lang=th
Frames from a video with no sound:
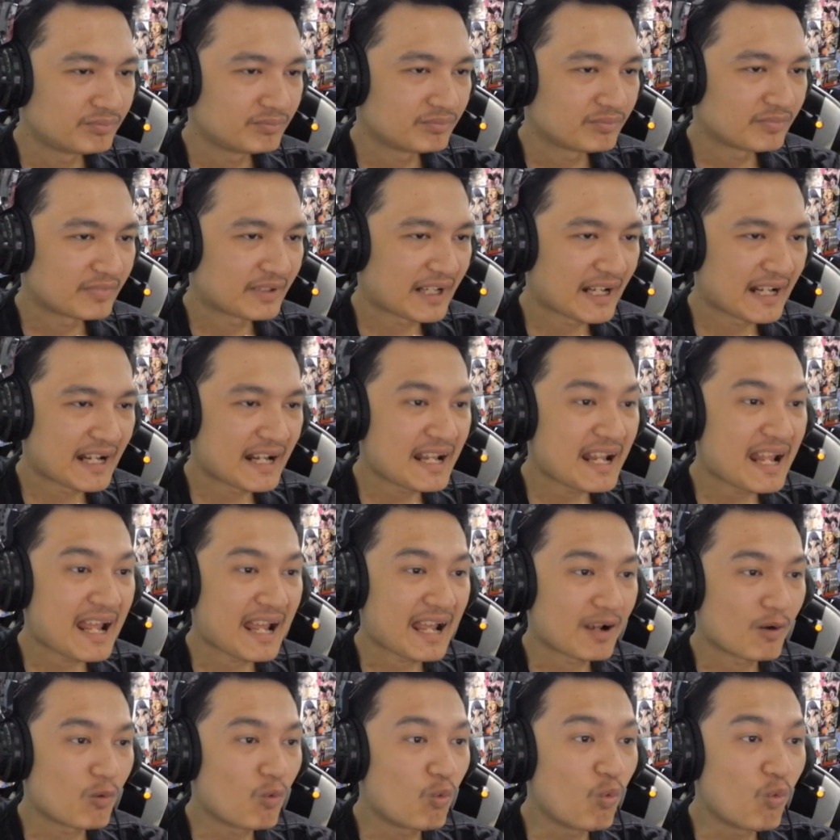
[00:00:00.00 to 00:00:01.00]
แค่นั้นแห
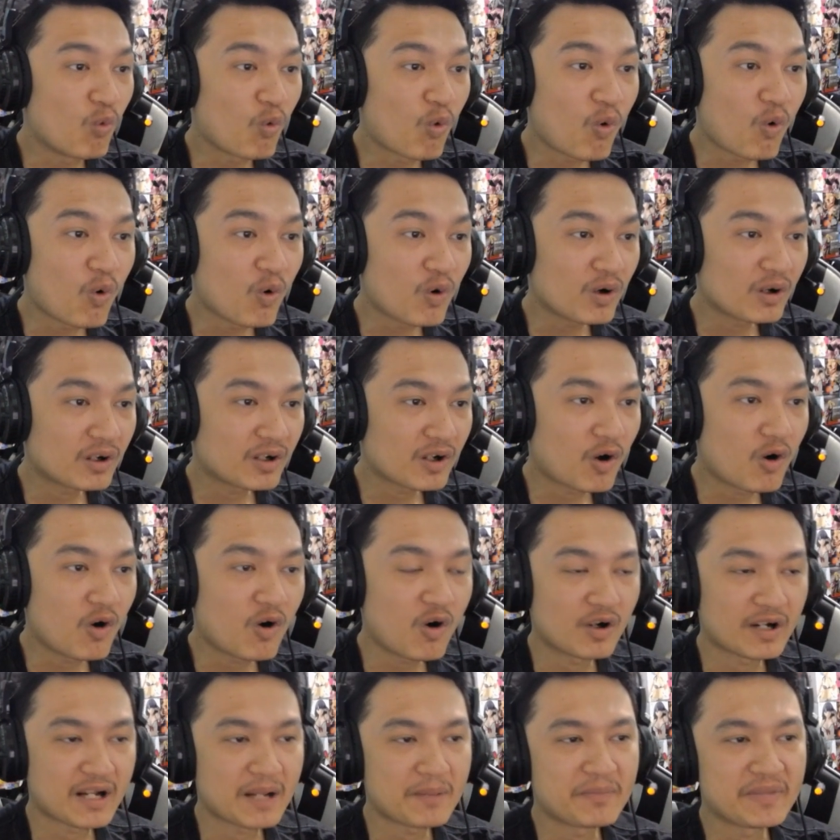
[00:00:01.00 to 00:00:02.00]
ละหูโคตรโอ้
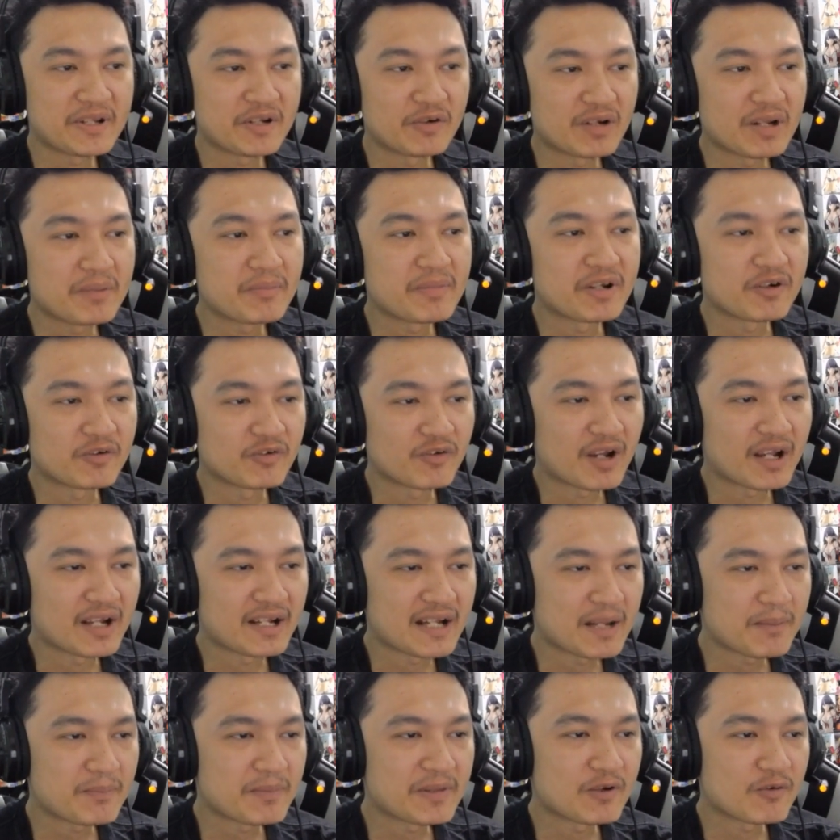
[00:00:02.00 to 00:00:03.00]
ได้บิวได้บิวด้วย
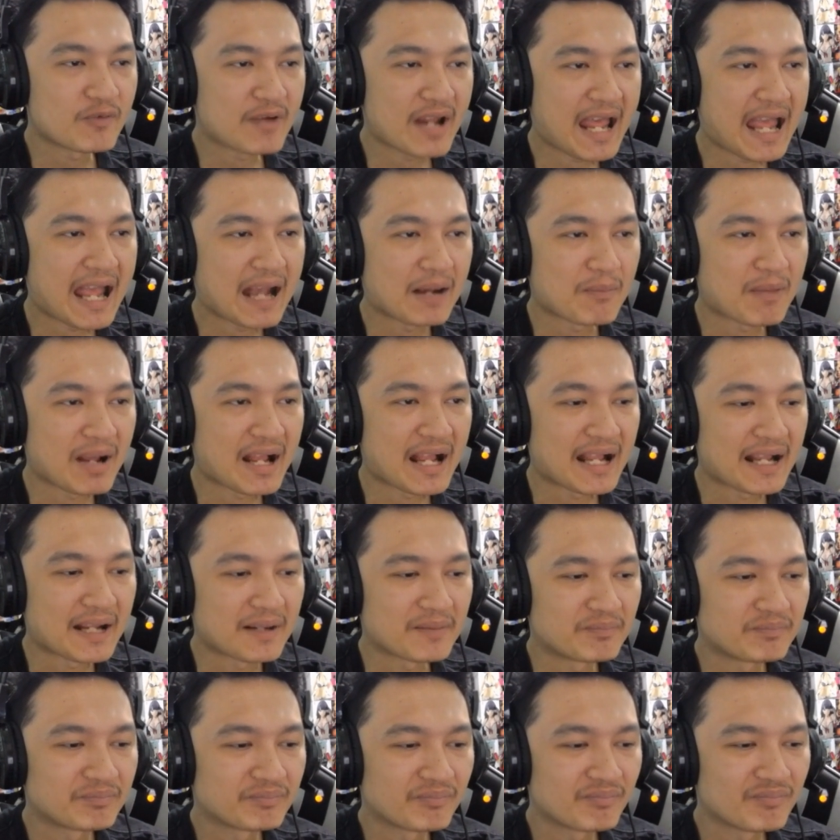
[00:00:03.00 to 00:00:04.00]
ได้บิวแดงมา
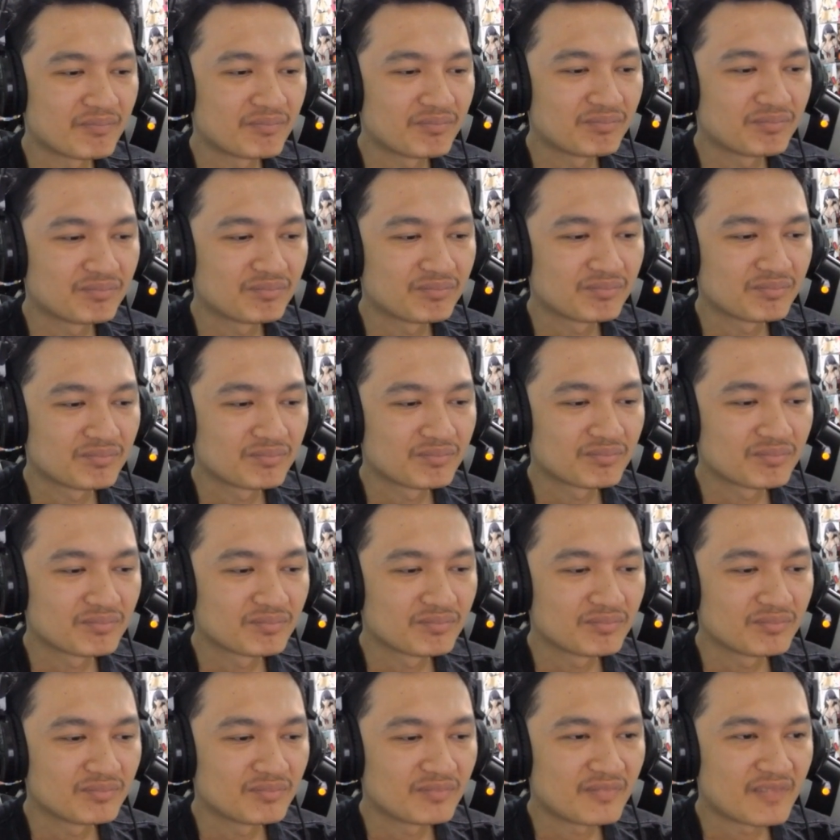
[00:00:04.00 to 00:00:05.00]

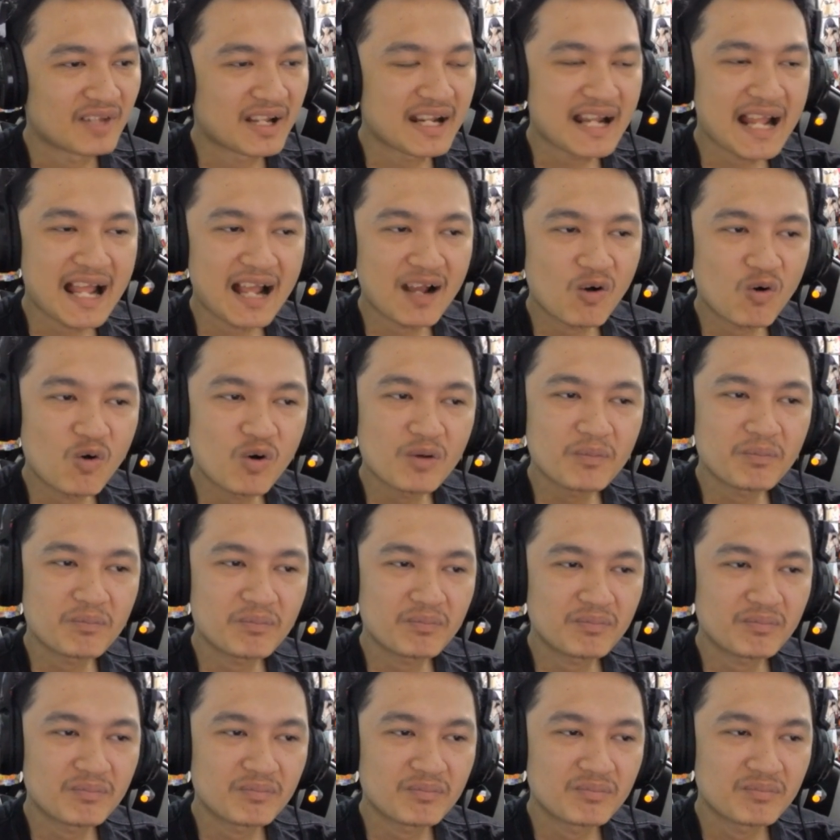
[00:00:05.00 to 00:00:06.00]
ในอนาคต
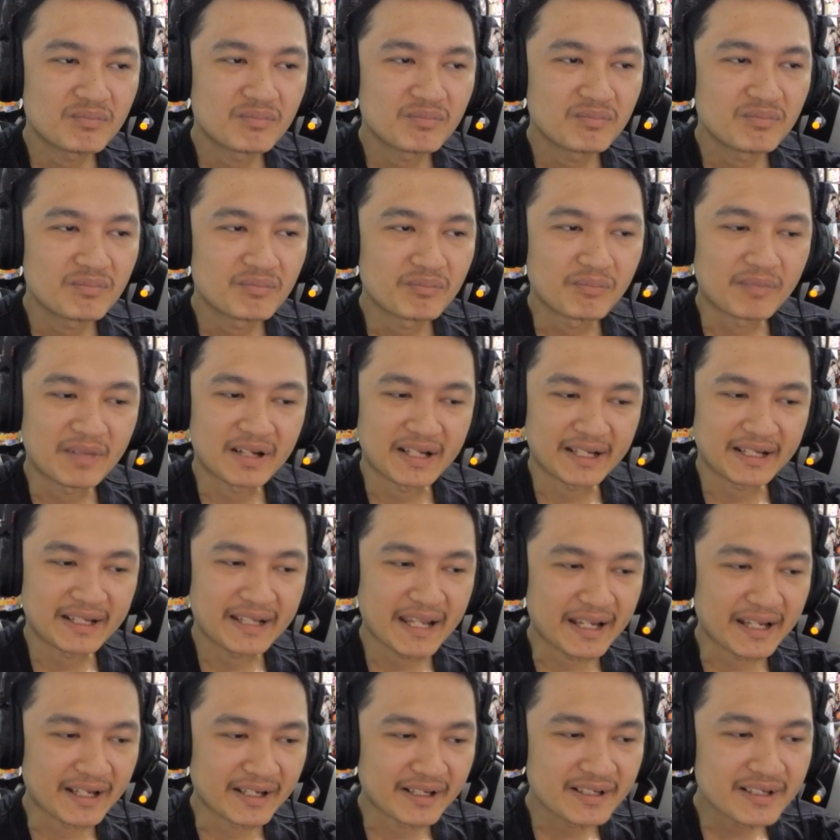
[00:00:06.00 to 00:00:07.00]
มันจะ
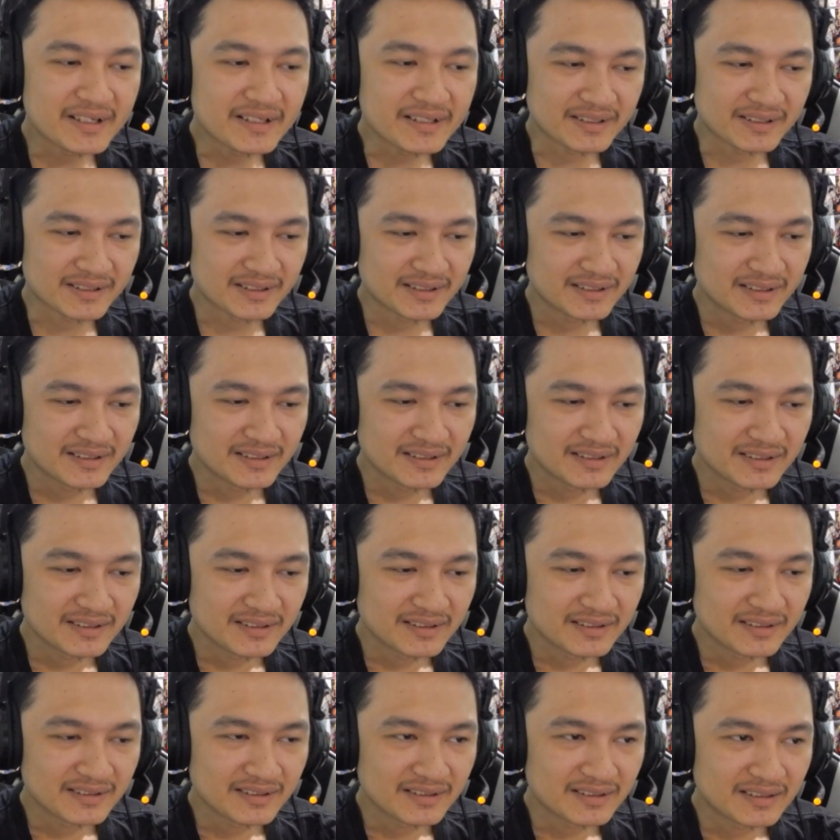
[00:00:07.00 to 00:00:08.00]
เก่งขึ้น
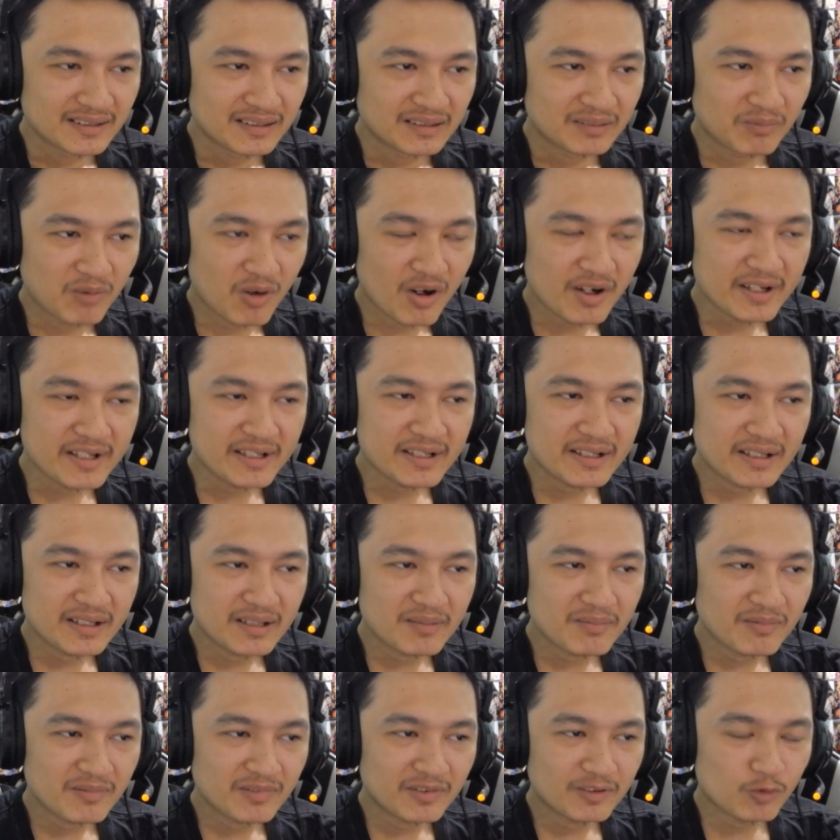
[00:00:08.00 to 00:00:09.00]
เพราะ
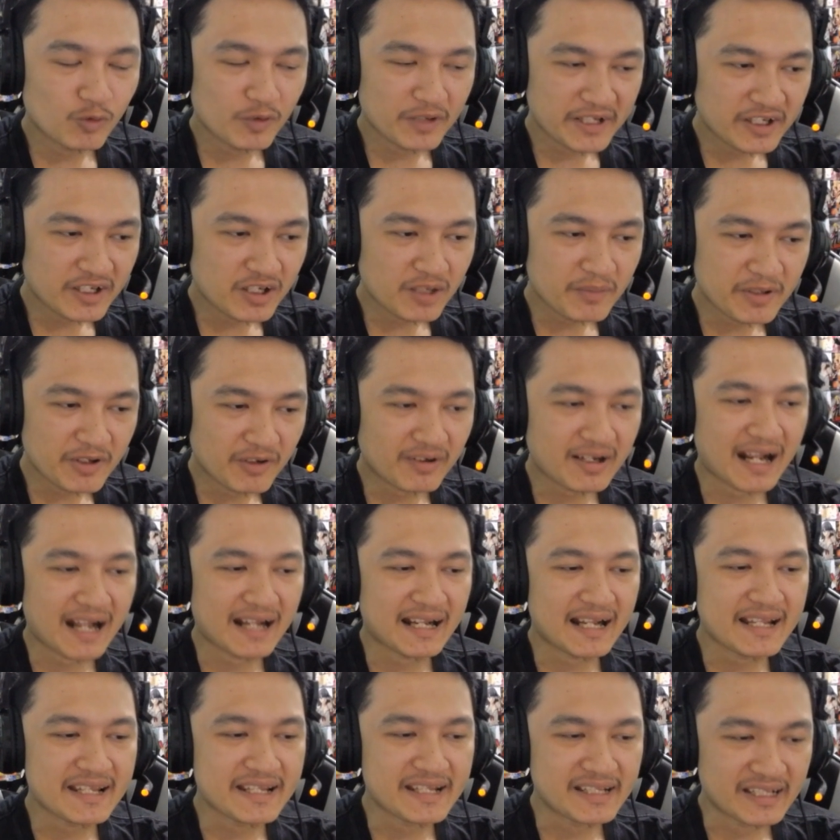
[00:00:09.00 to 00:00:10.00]
ตัวนี้ก็มีโอกาส
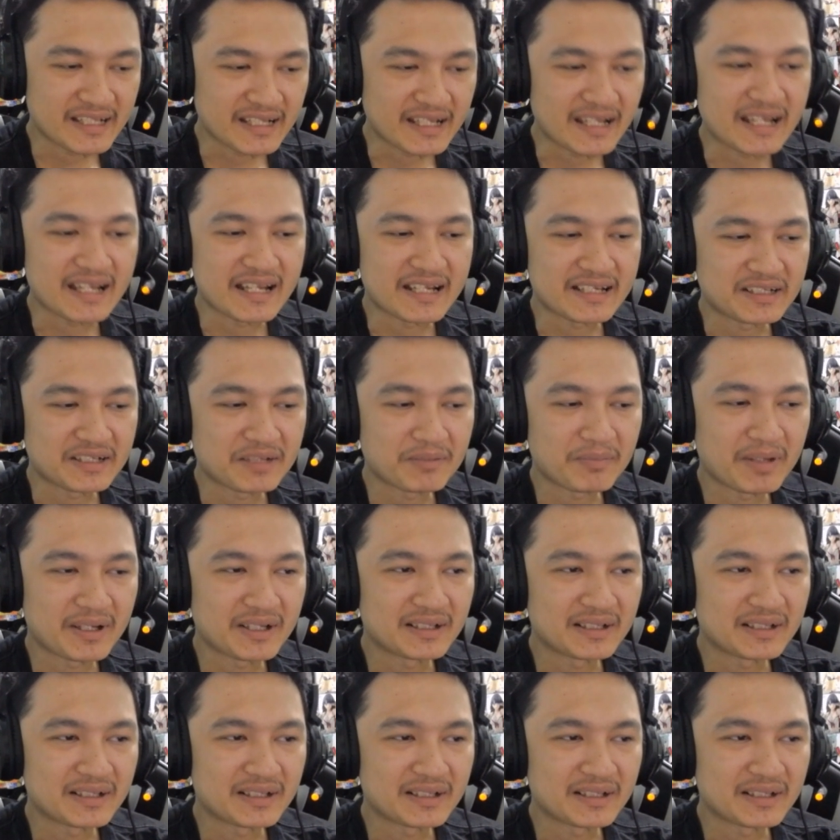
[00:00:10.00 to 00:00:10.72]
ได้ ECA ใช่ไหม